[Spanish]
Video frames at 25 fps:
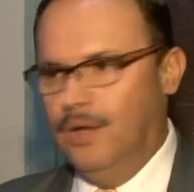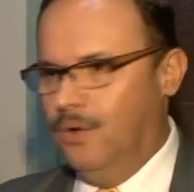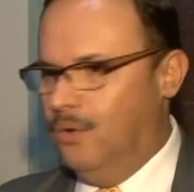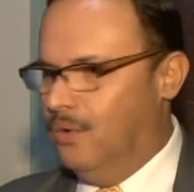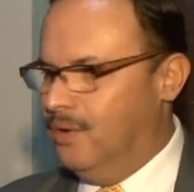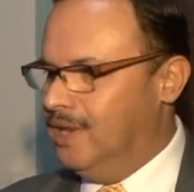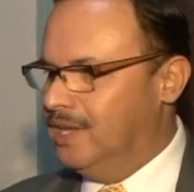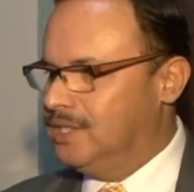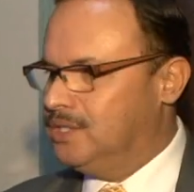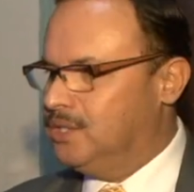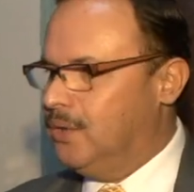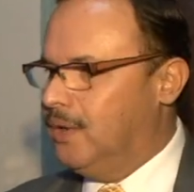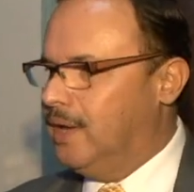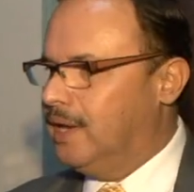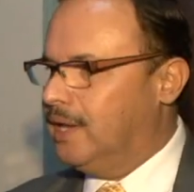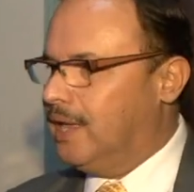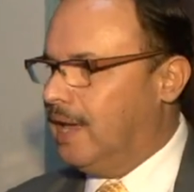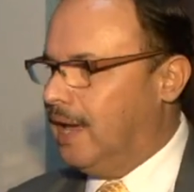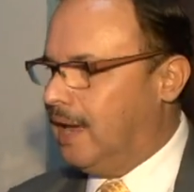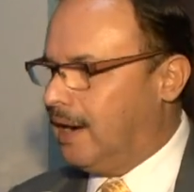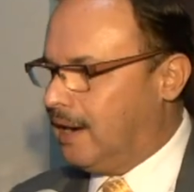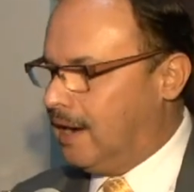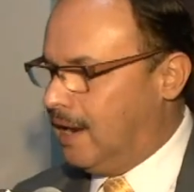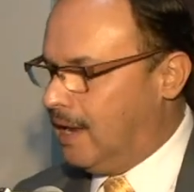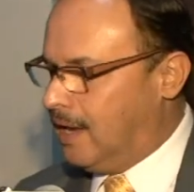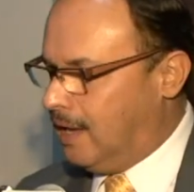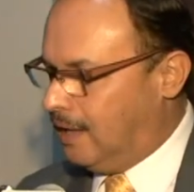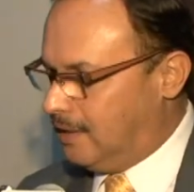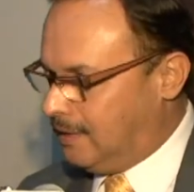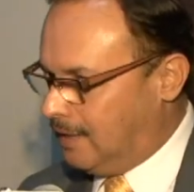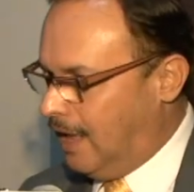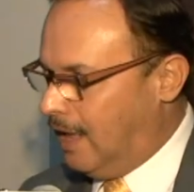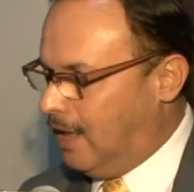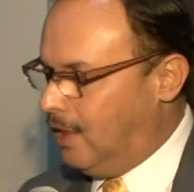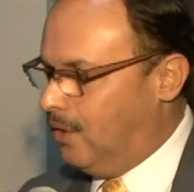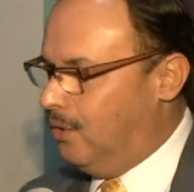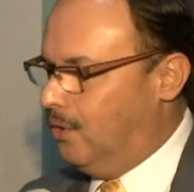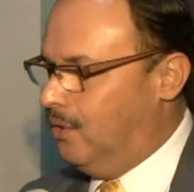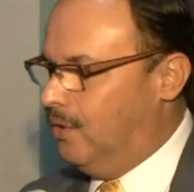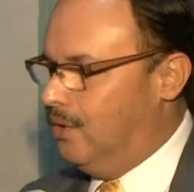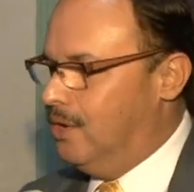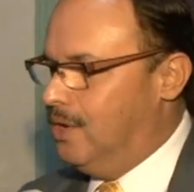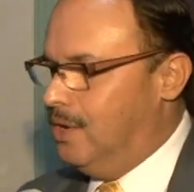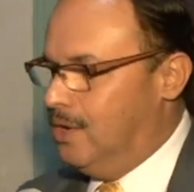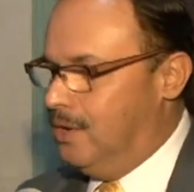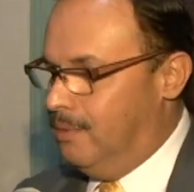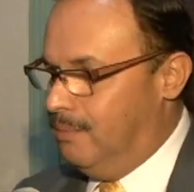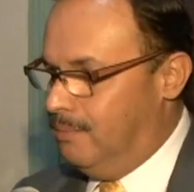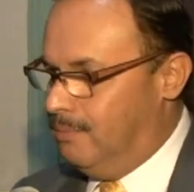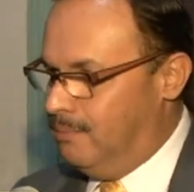una ciudad que ha rescatado
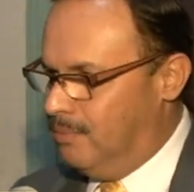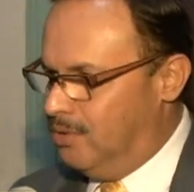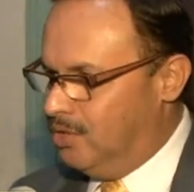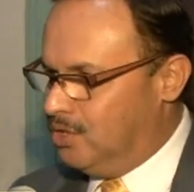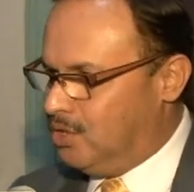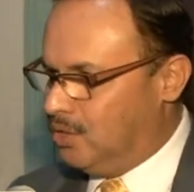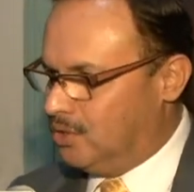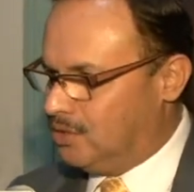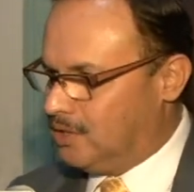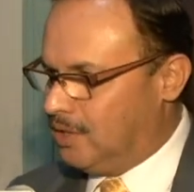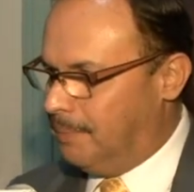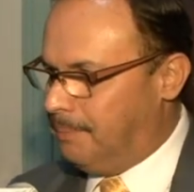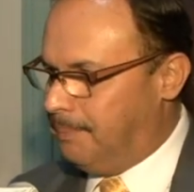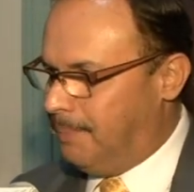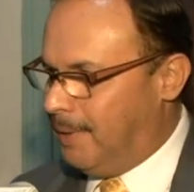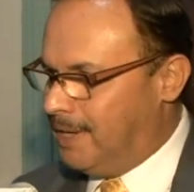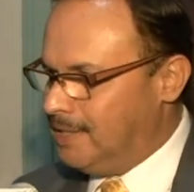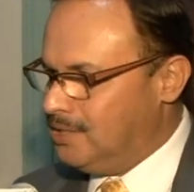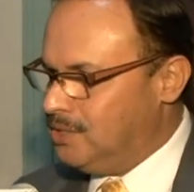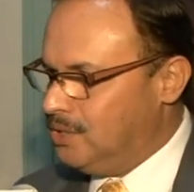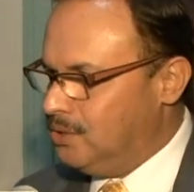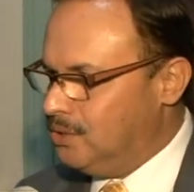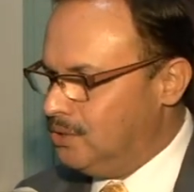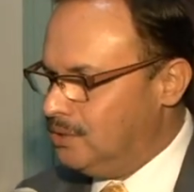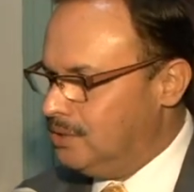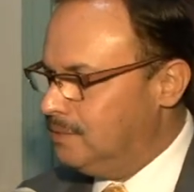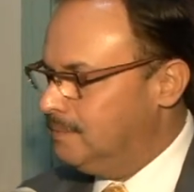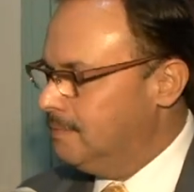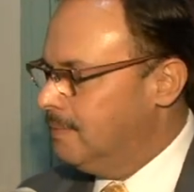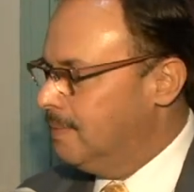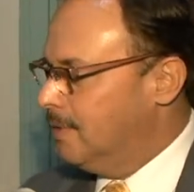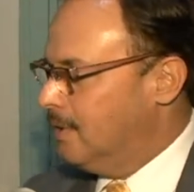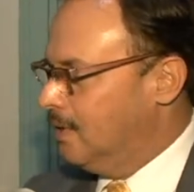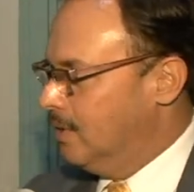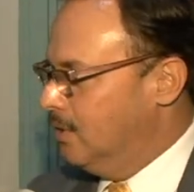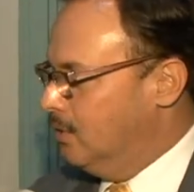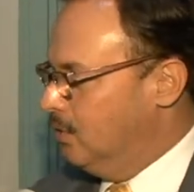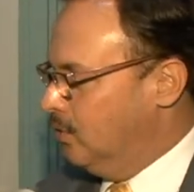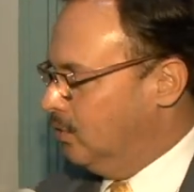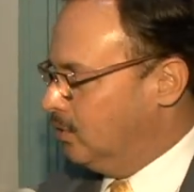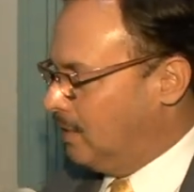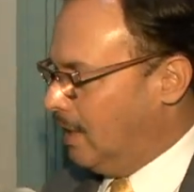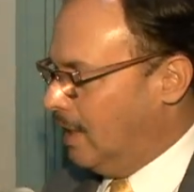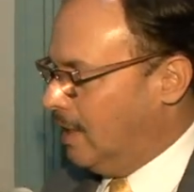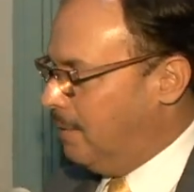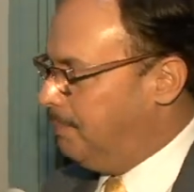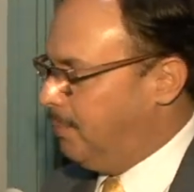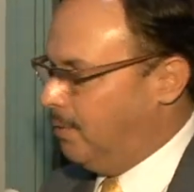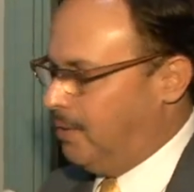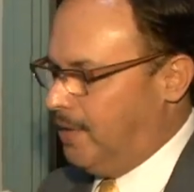muchos espacios.
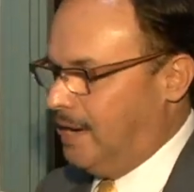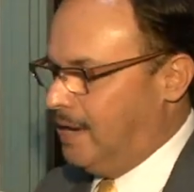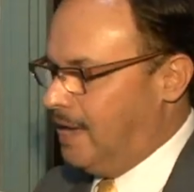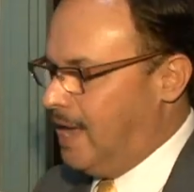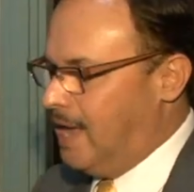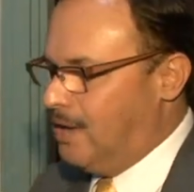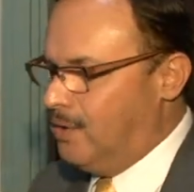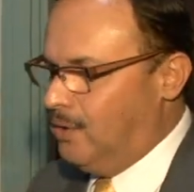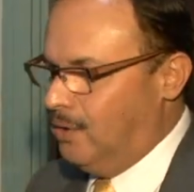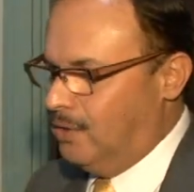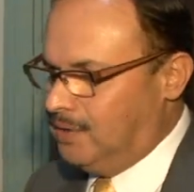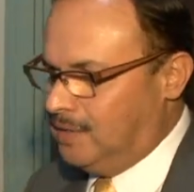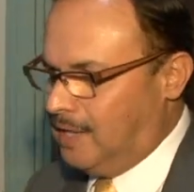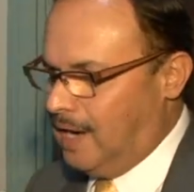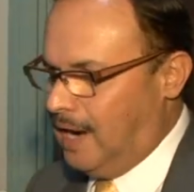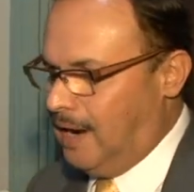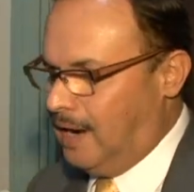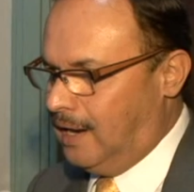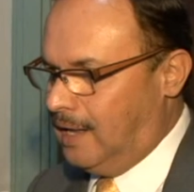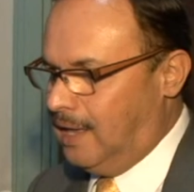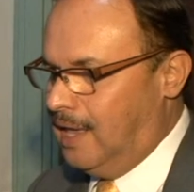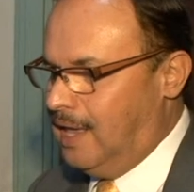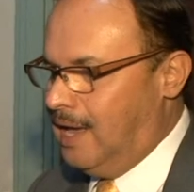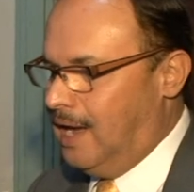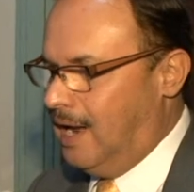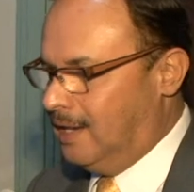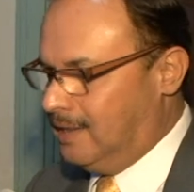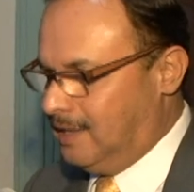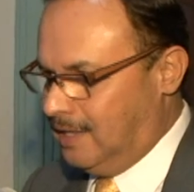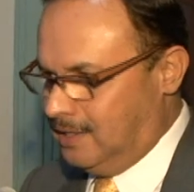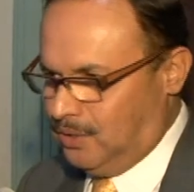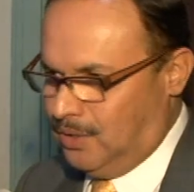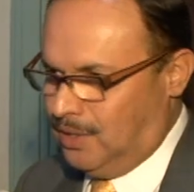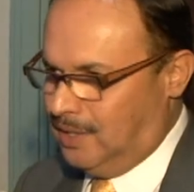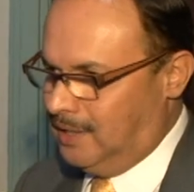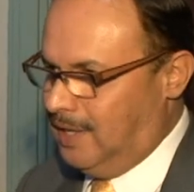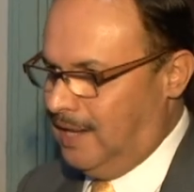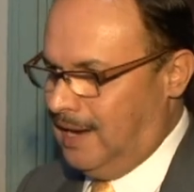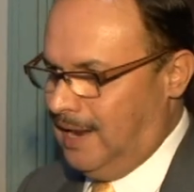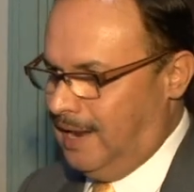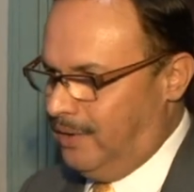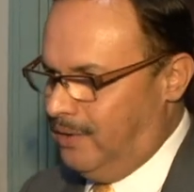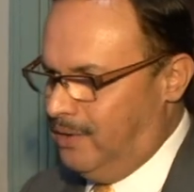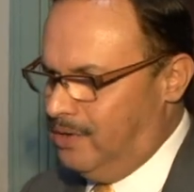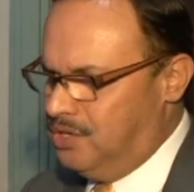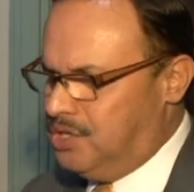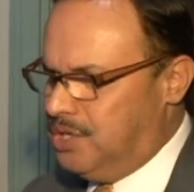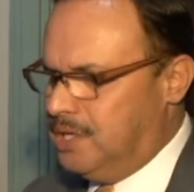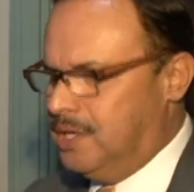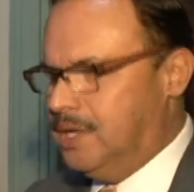Ustedes podrán encontrar aquí a altas horas de la
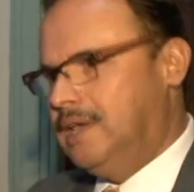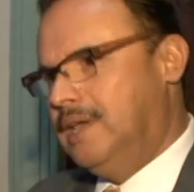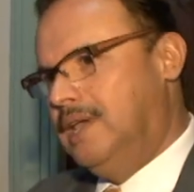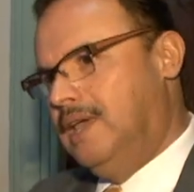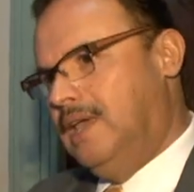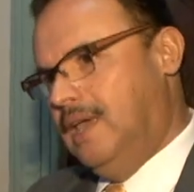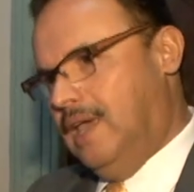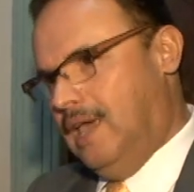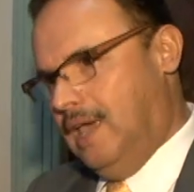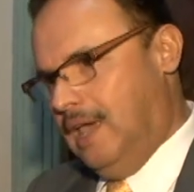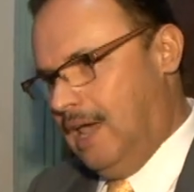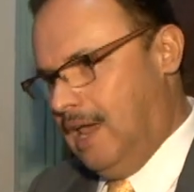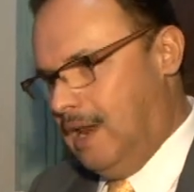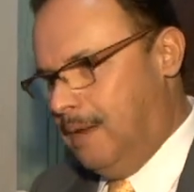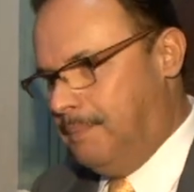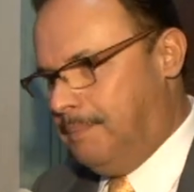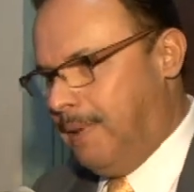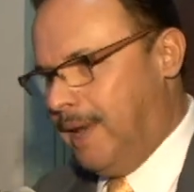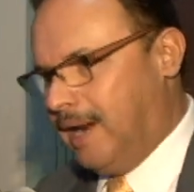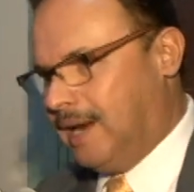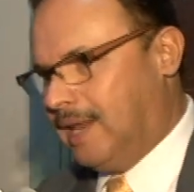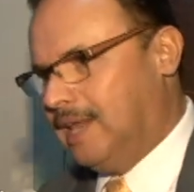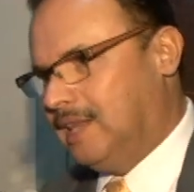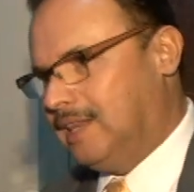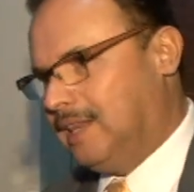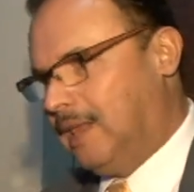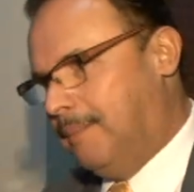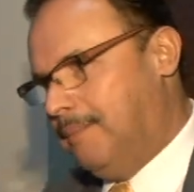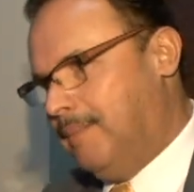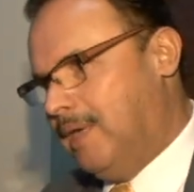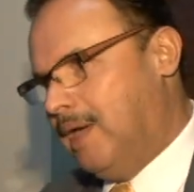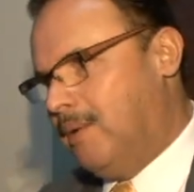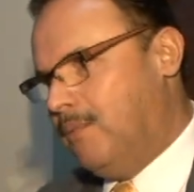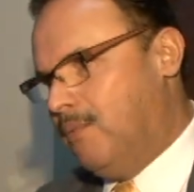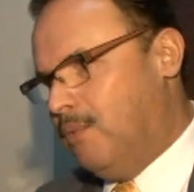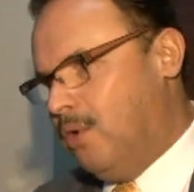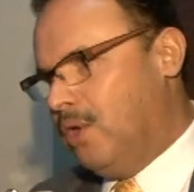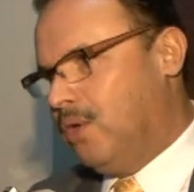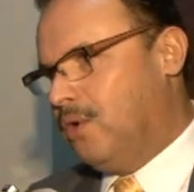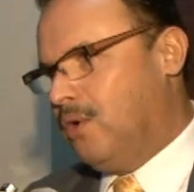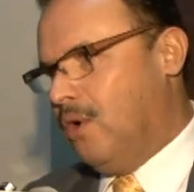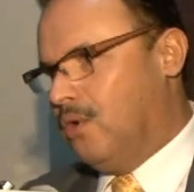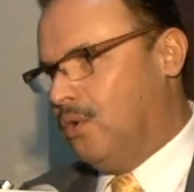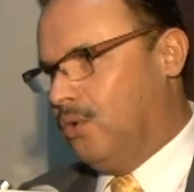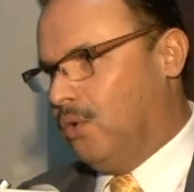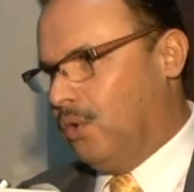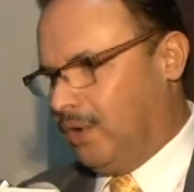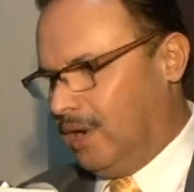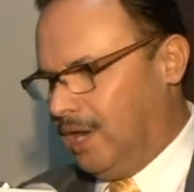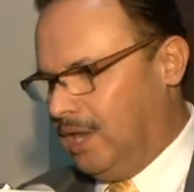noche el parque también muy
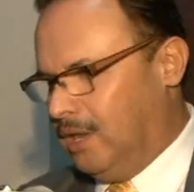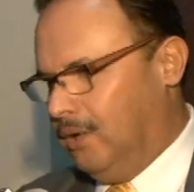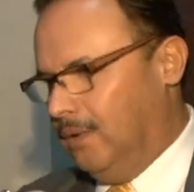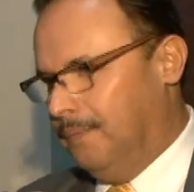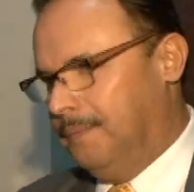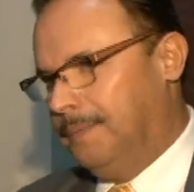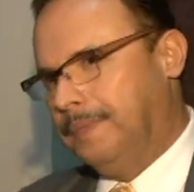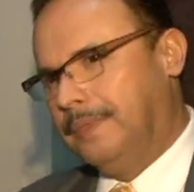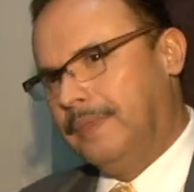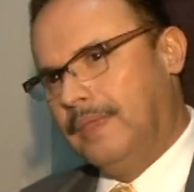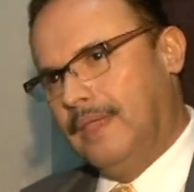concurrido.